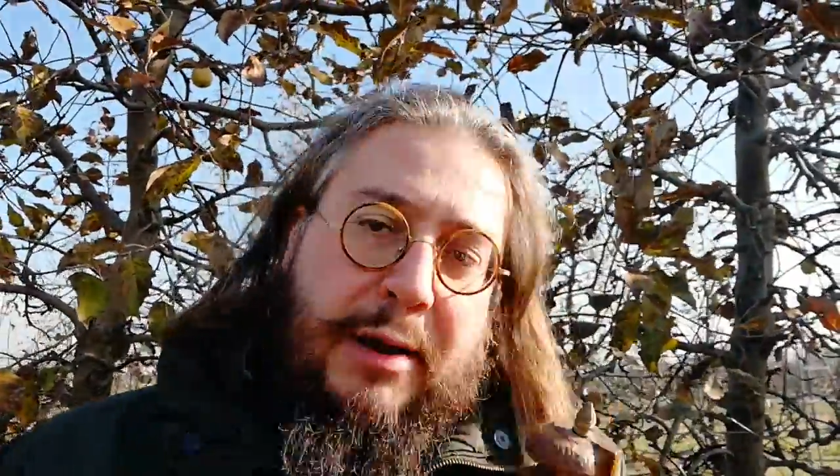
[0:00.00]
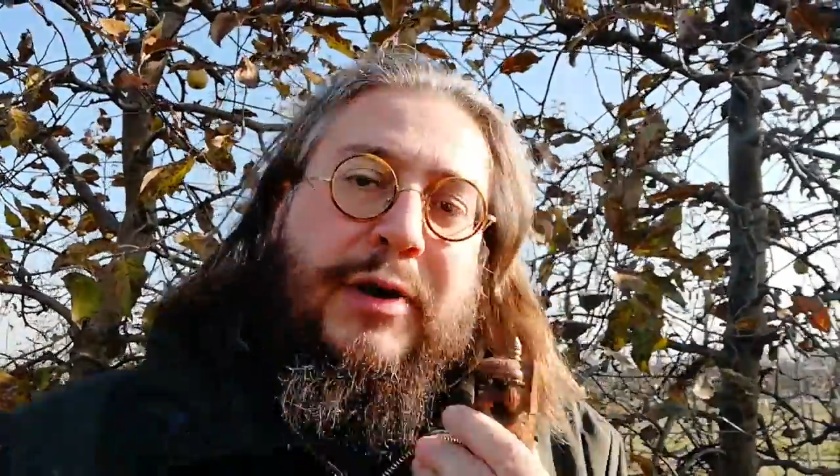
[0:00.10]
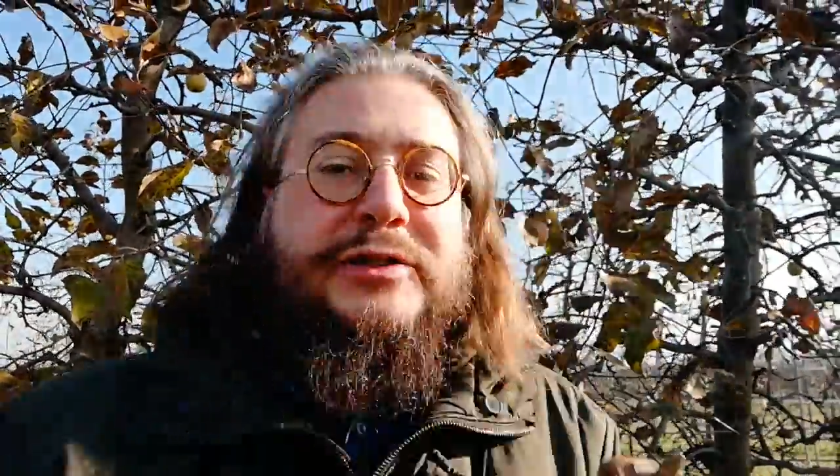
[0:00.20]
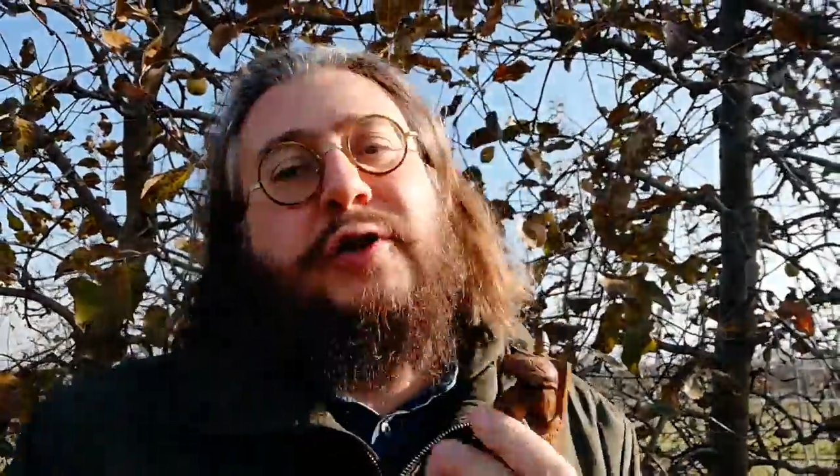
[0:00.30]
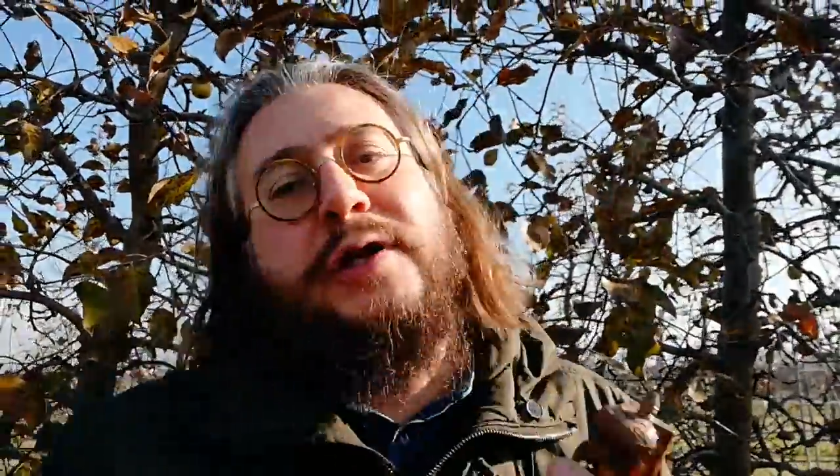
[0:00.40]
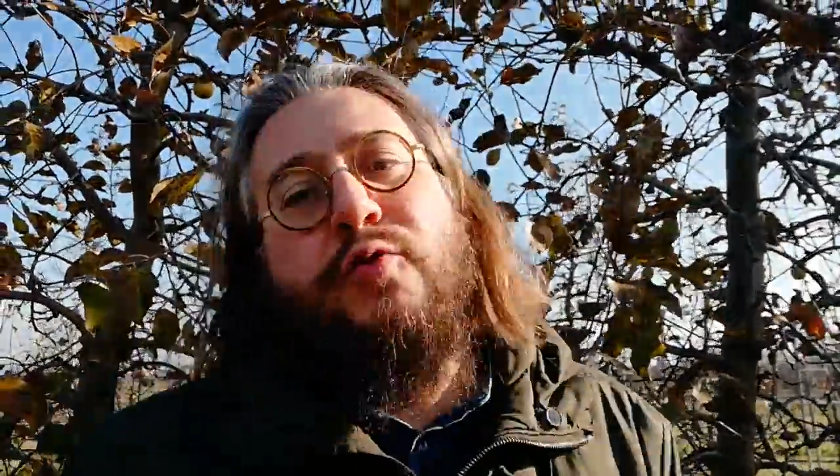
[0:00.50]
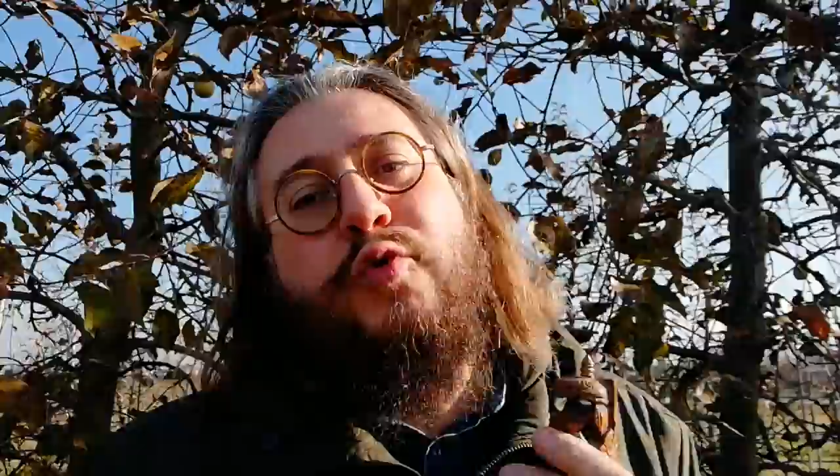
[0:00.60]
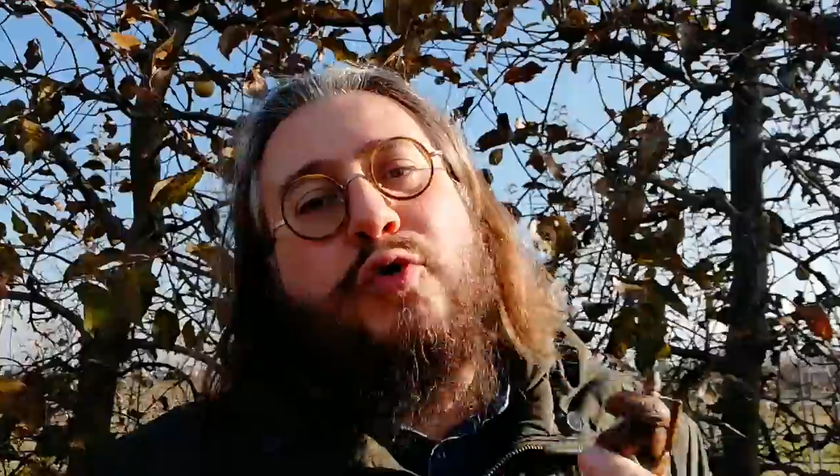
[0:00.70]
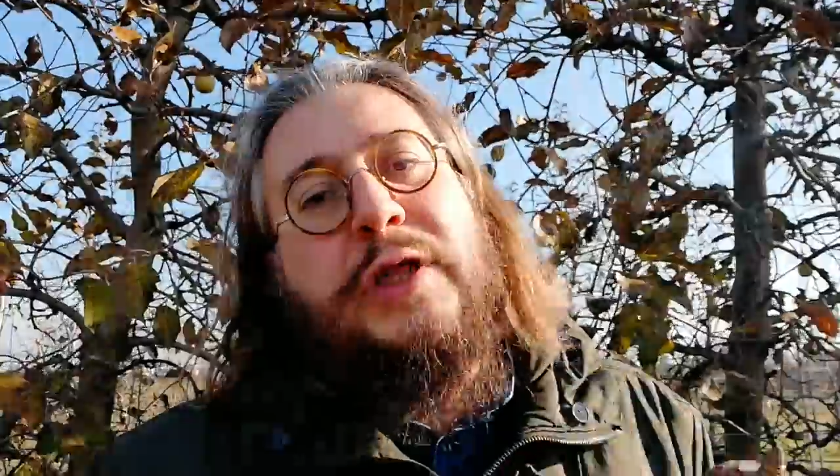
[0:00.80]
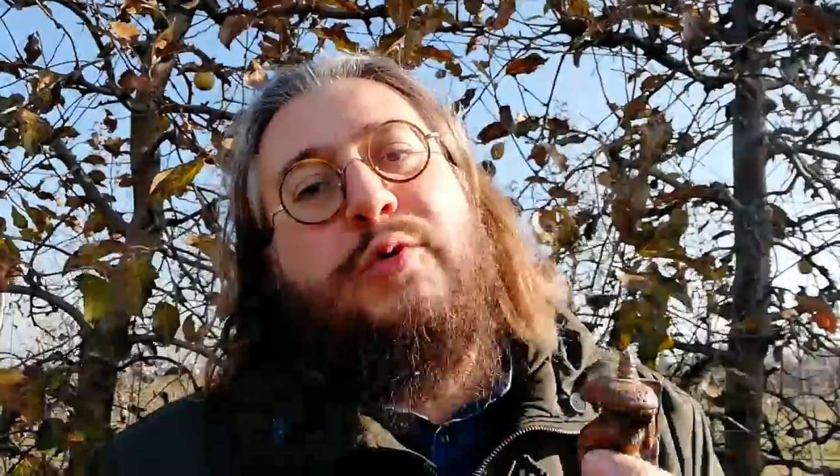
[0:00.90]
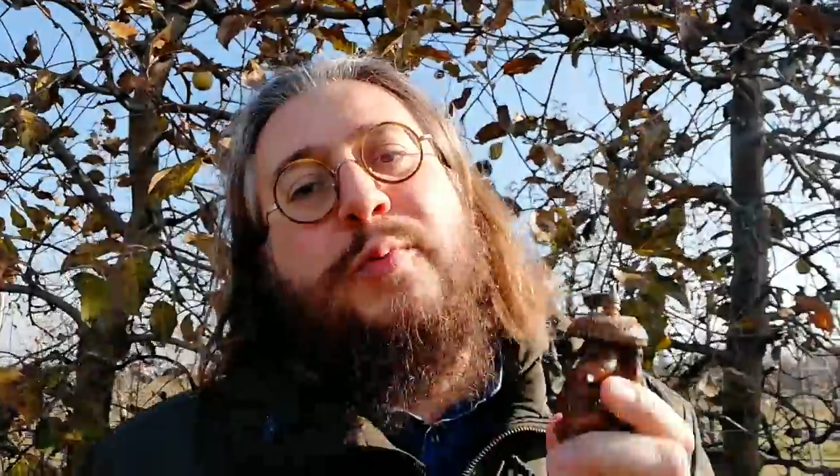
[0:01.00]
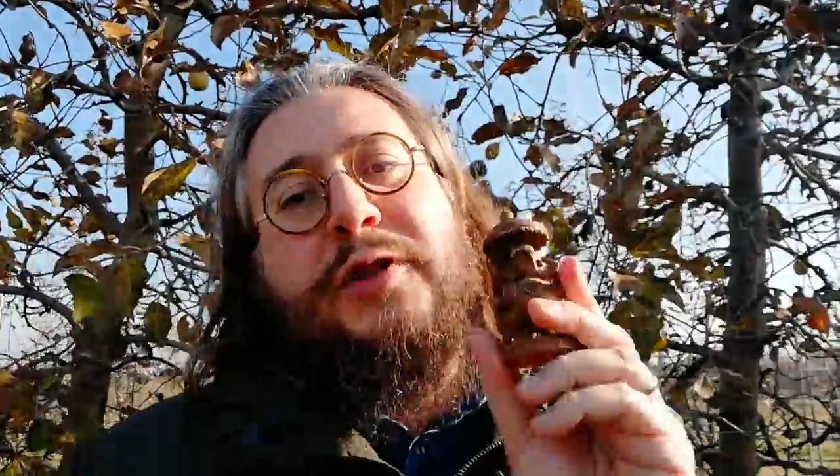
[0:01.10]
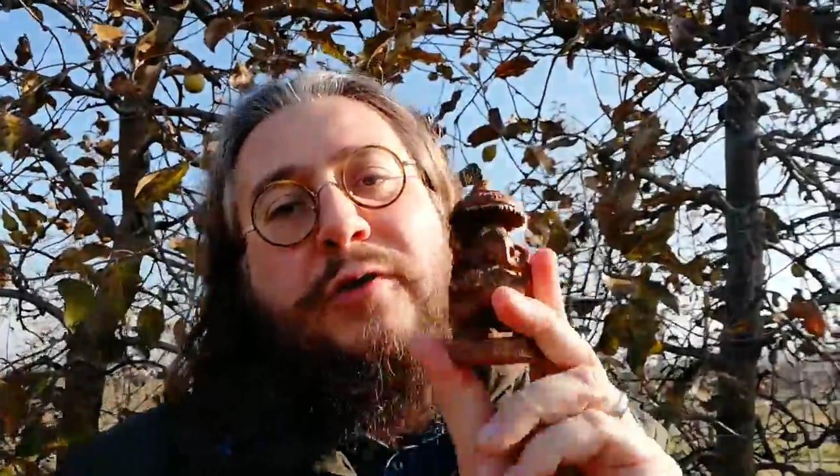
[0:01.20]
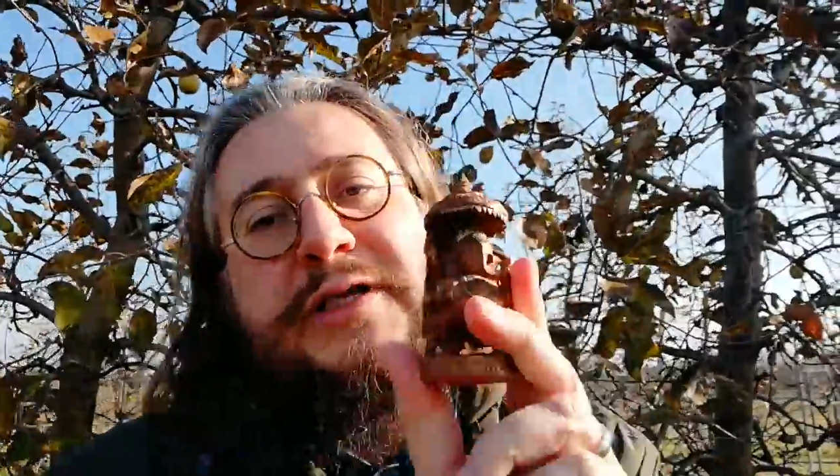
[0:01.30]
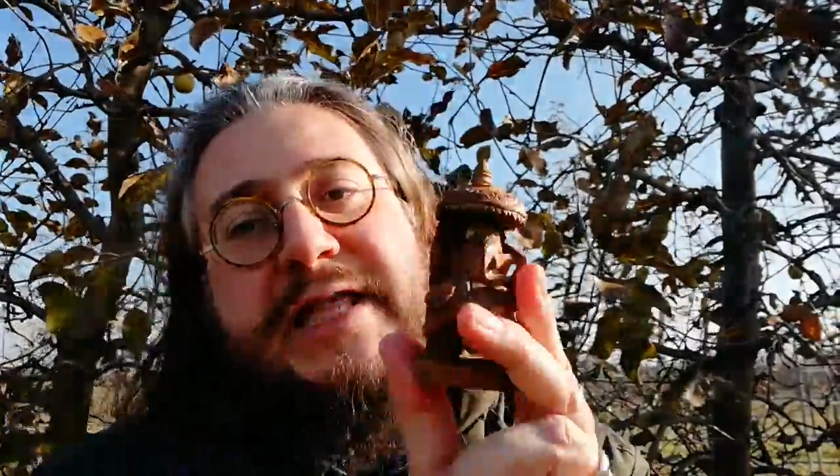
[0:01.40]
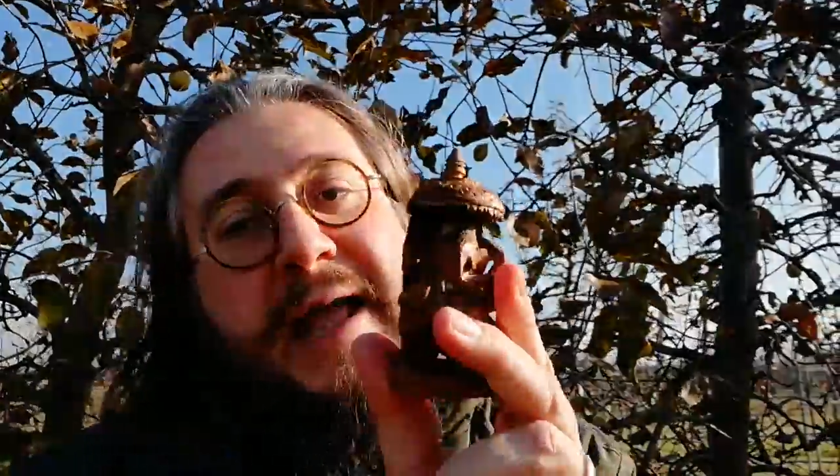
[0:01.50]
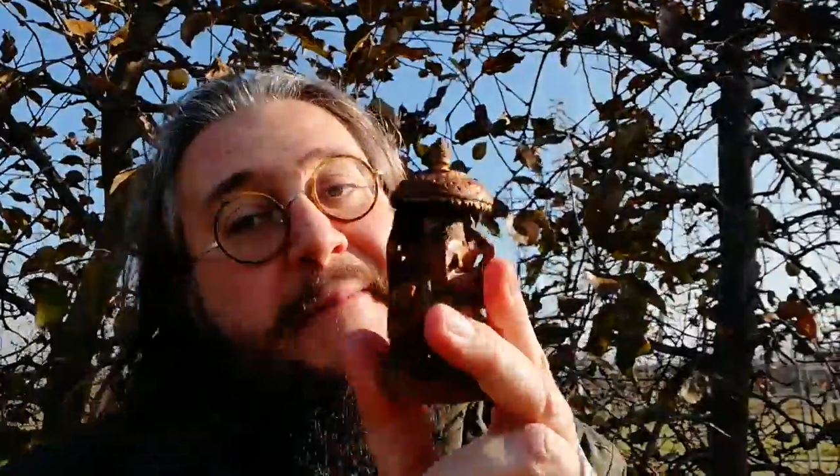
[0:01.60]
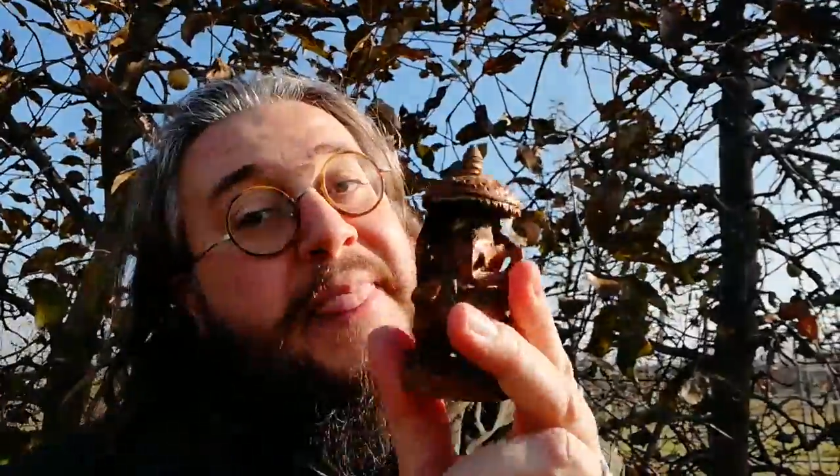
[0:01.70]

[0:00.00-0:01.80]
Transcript: è una storia in cui uno dei due protagonisti